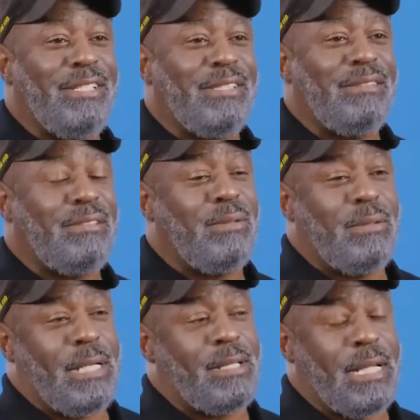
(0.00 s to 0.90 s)
Ecco
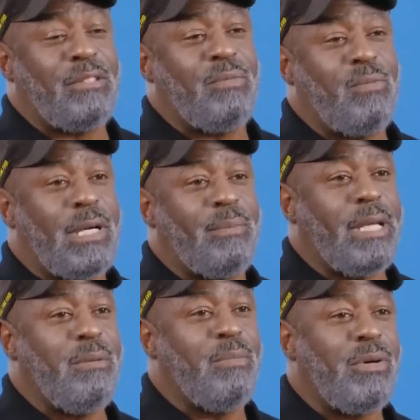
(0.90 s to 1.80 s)
perché il paintball,
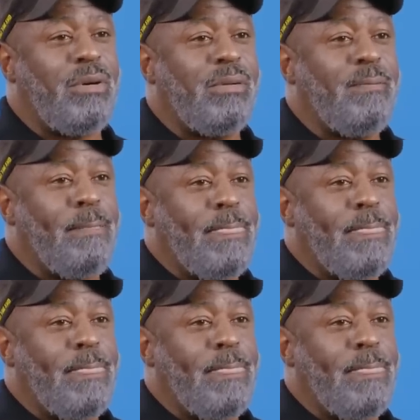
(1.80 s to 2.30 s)
che non è altro